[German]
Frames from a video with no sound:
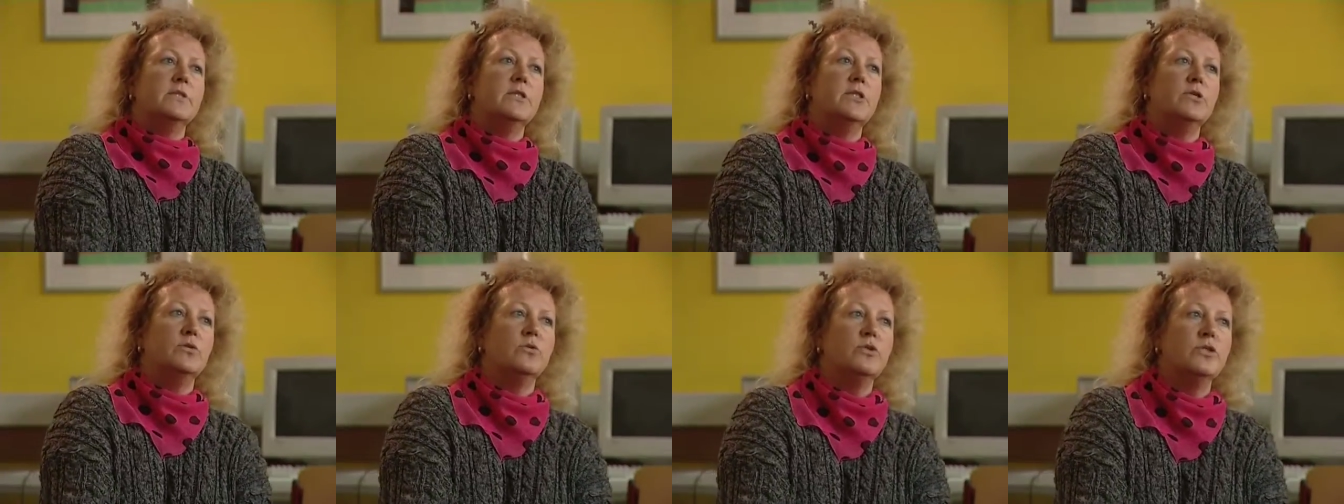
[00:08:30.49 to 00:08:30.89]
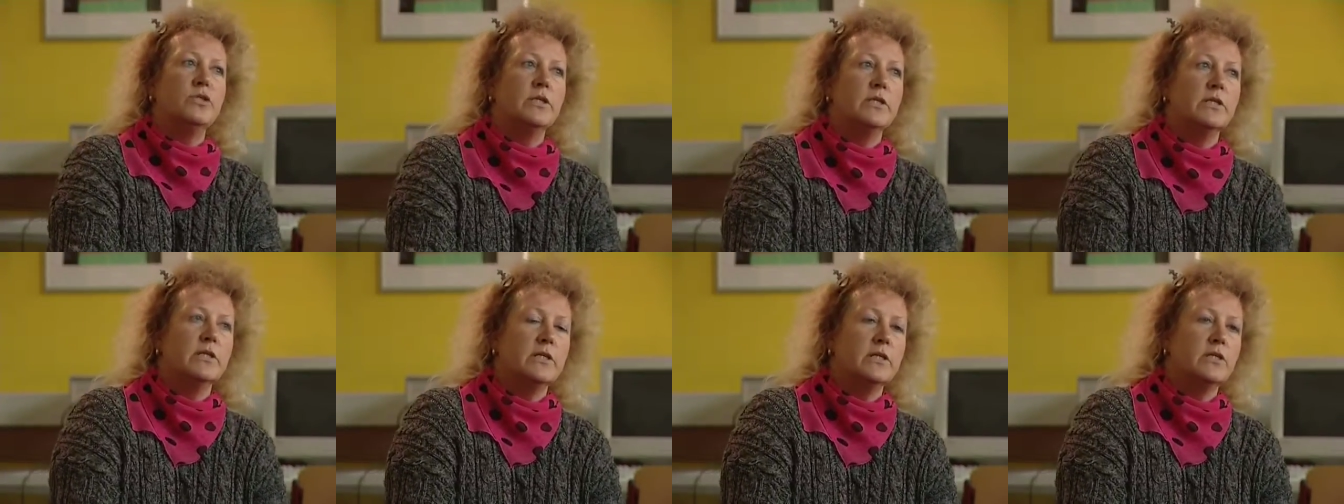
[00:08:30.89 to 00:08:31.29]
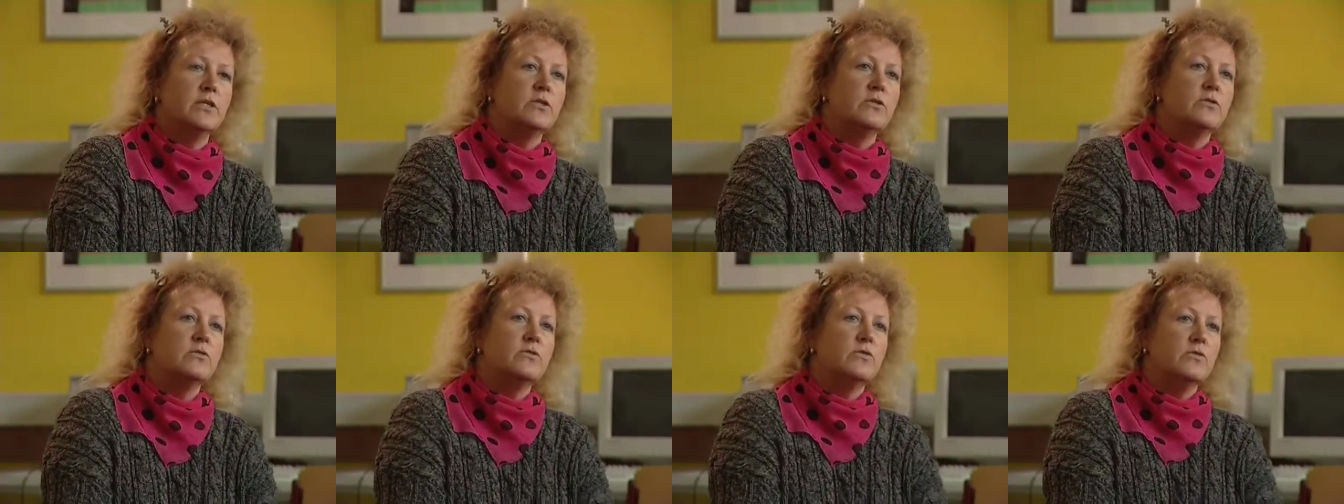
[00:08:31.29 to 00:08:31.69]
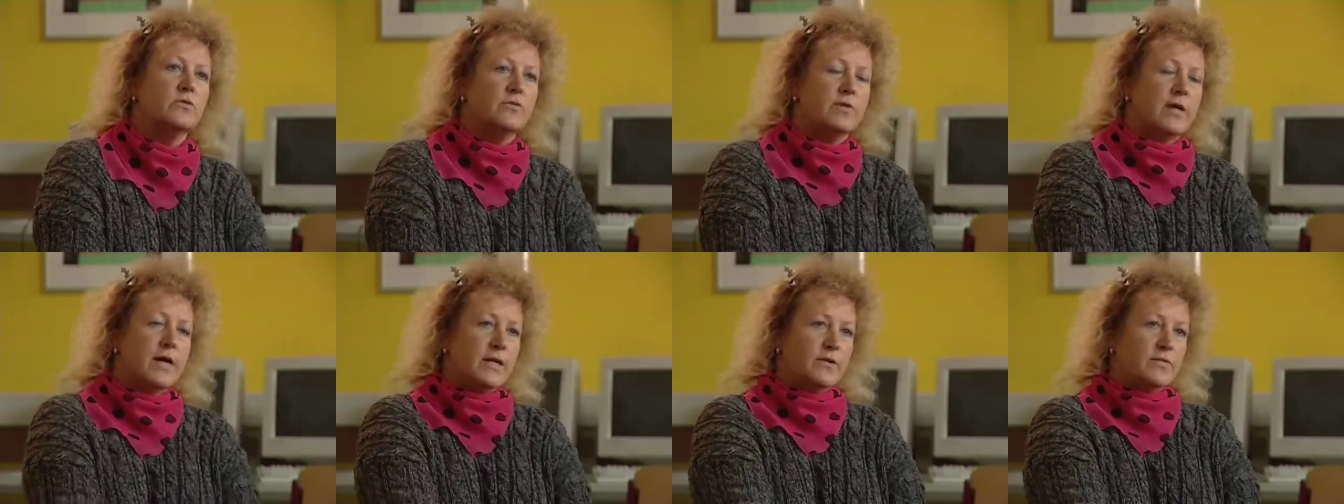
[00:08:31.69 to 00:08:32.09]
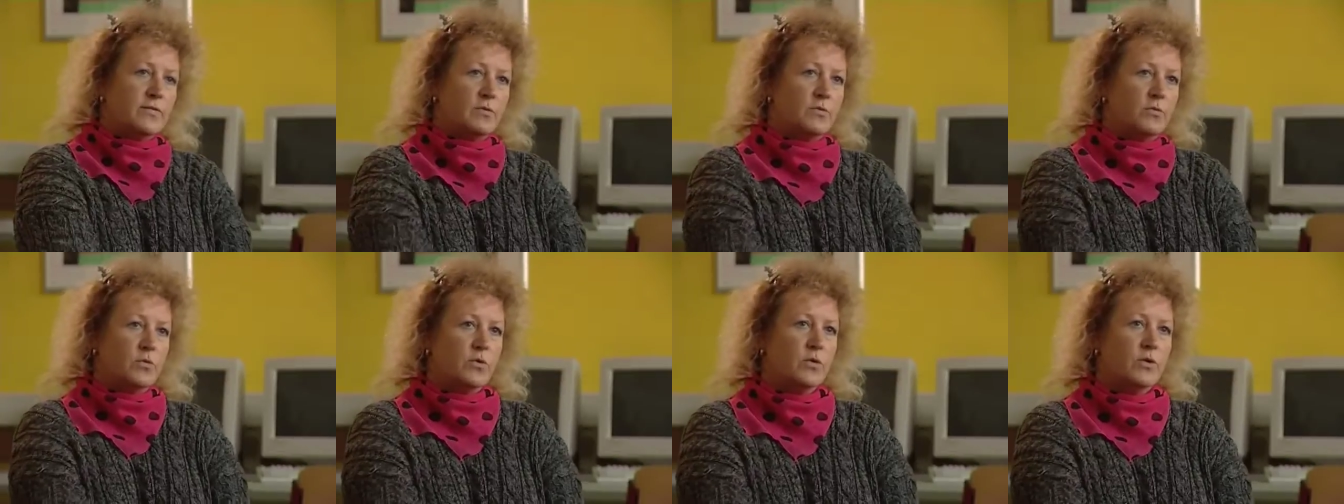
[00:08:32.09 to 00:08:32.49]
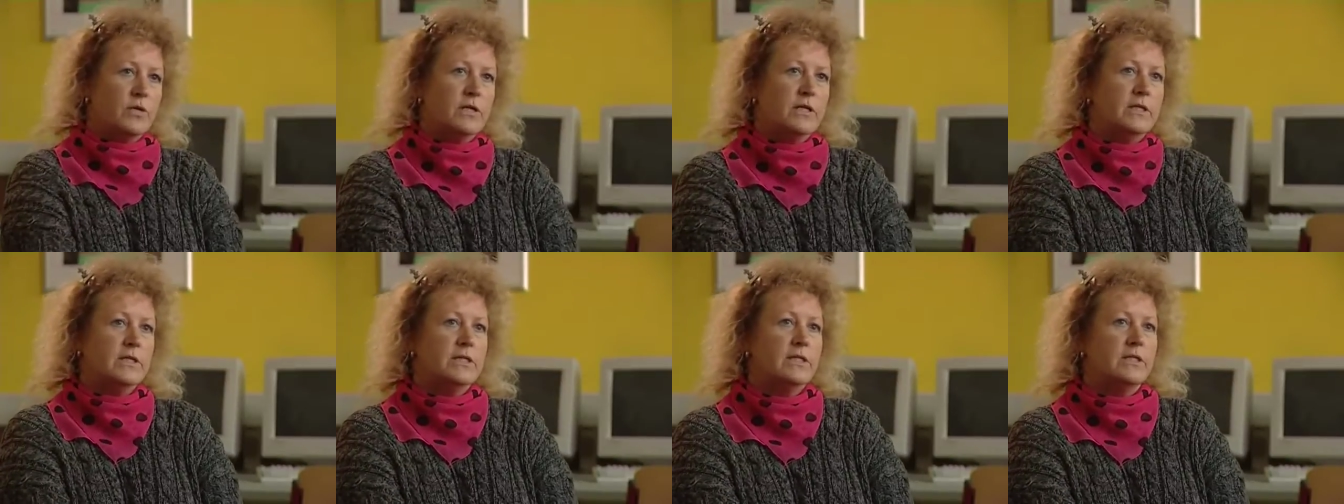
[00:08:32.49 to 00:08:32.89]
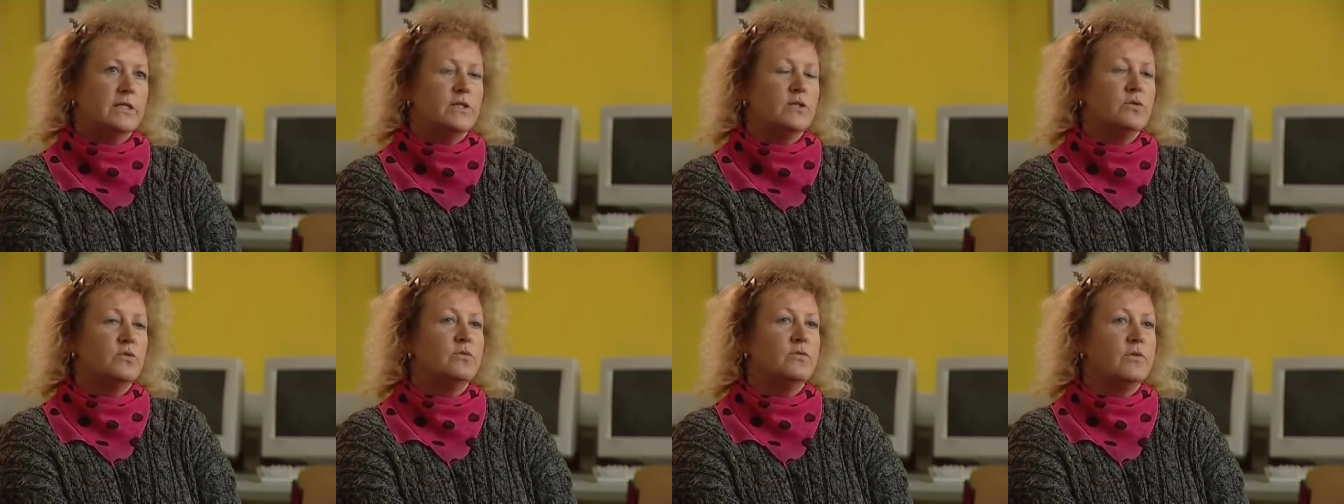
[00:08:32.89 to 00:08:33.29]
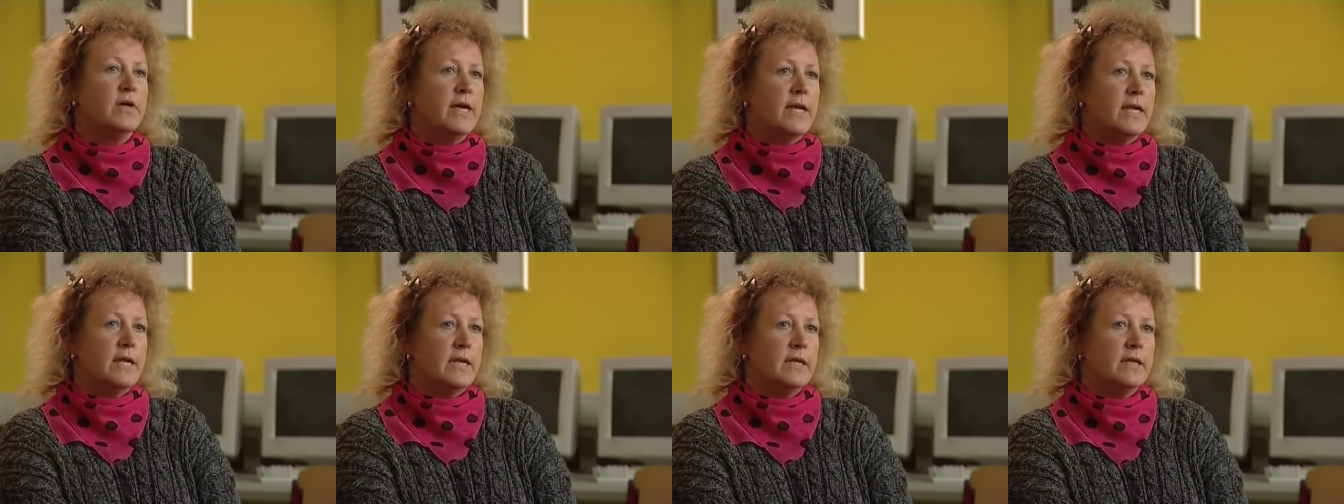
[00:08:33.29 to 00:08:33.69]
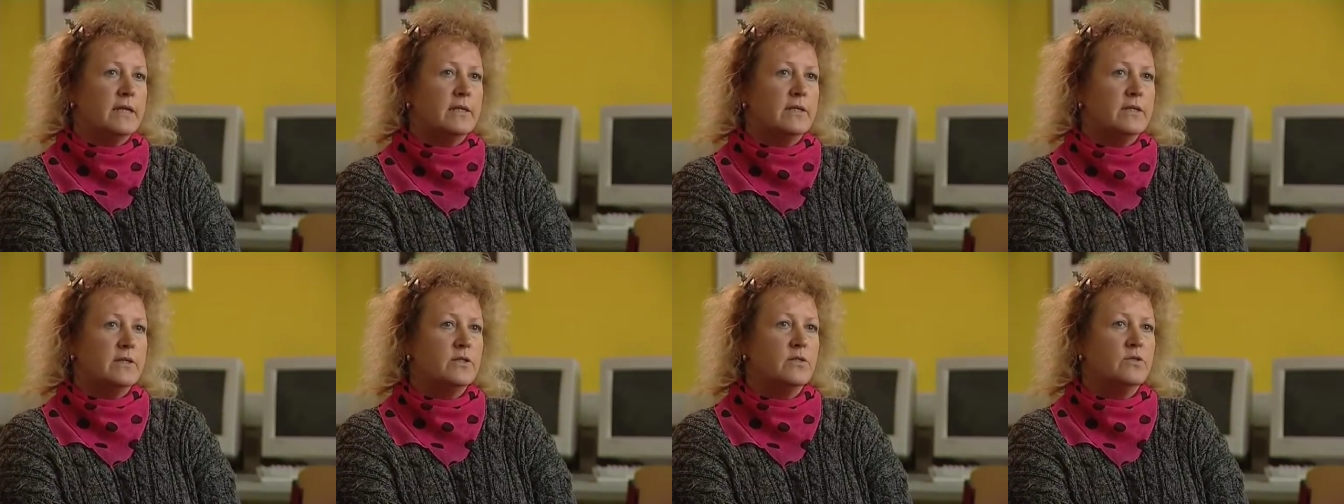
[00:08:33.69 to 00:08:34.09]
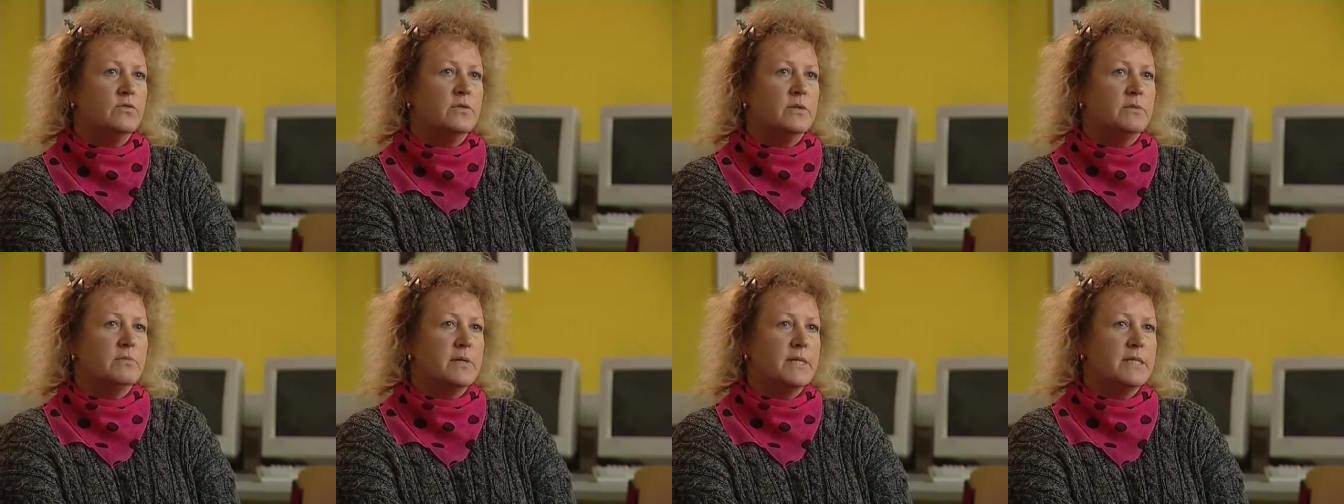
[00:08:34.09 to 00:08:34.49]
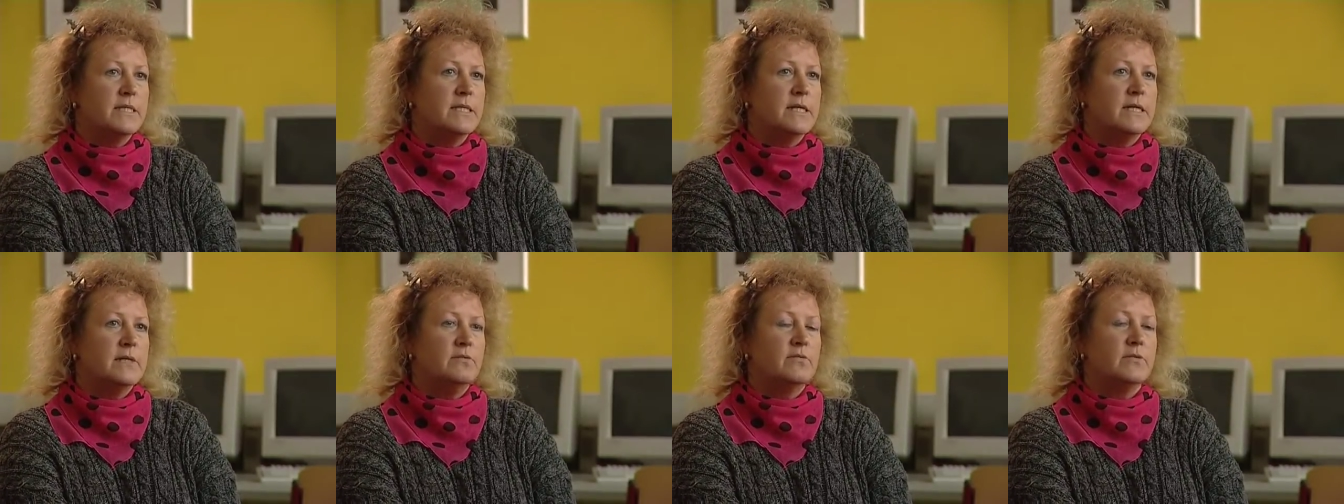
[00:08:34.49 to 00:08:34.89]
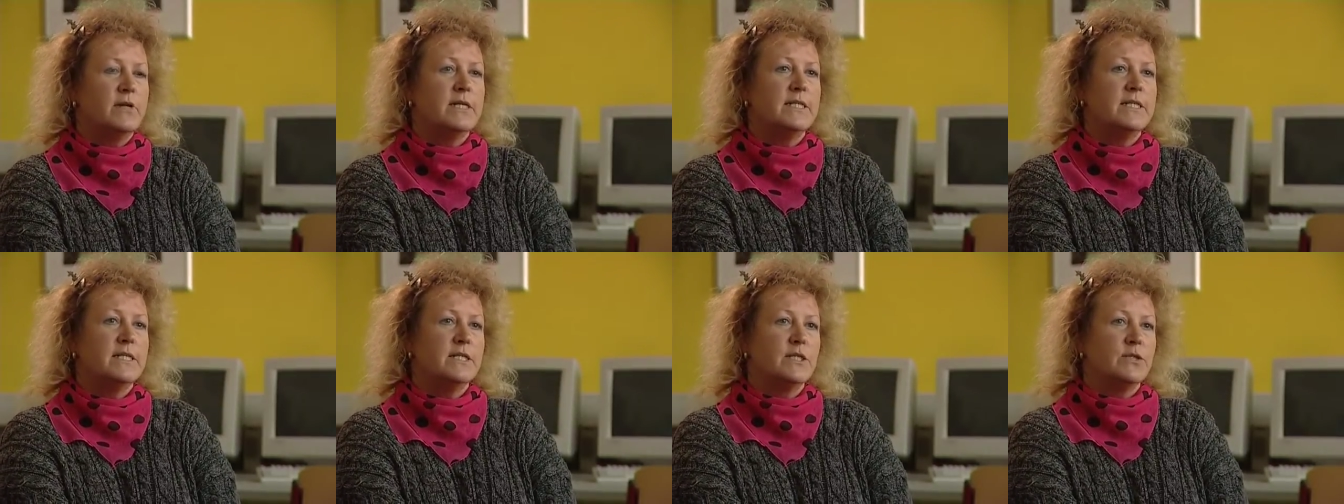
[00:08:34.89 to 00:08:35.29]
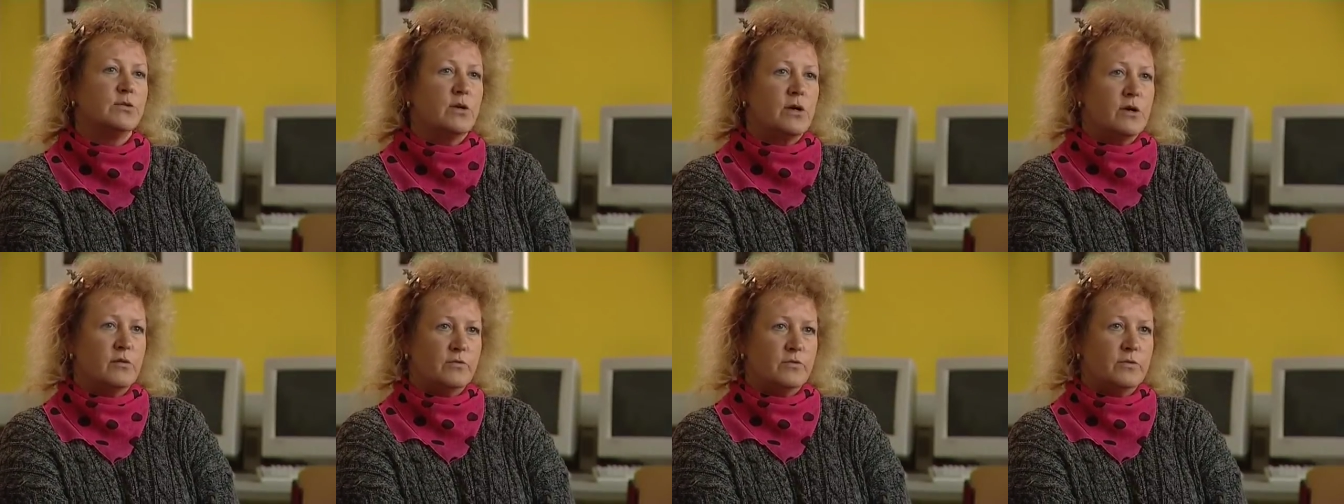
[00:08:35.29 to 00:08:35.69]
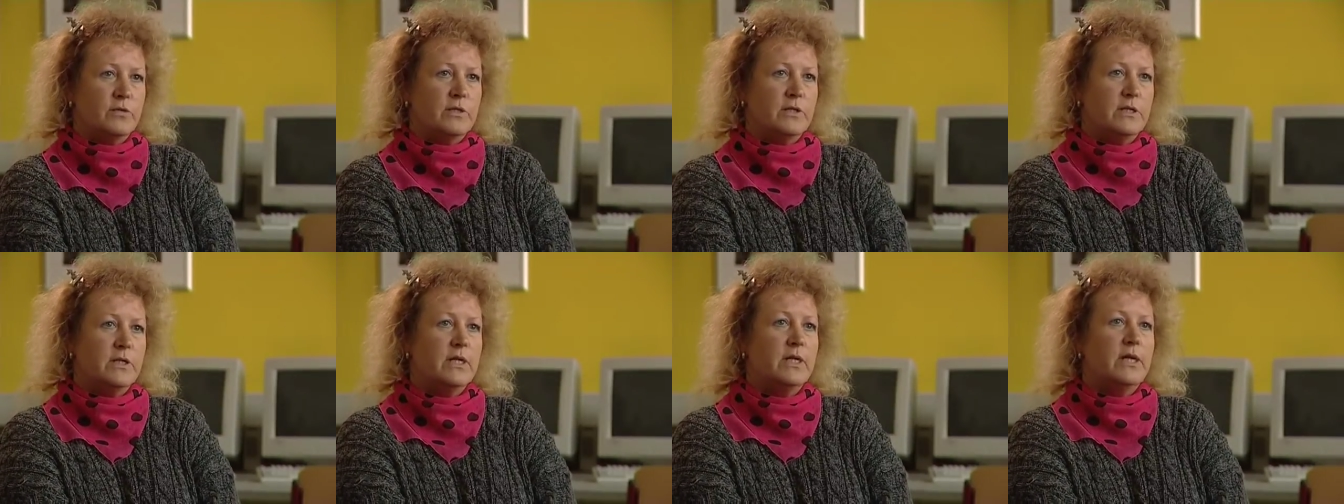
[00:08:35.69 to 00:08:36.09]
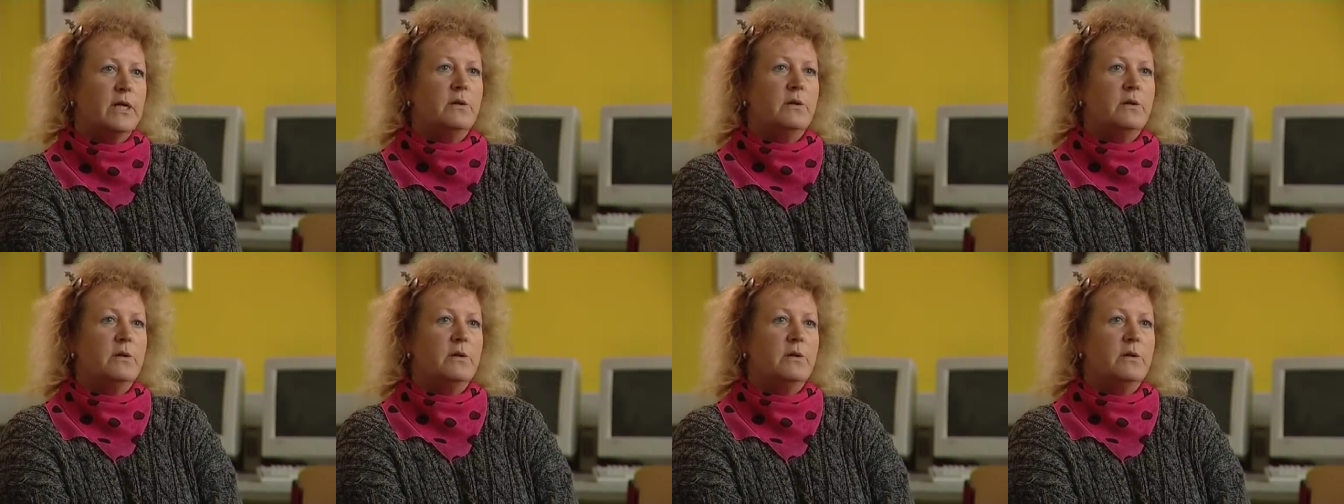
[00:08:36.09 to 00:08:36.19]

den Unterricht so weit wie möglich zu verändern, zu verbessern, weiter zu öffnen,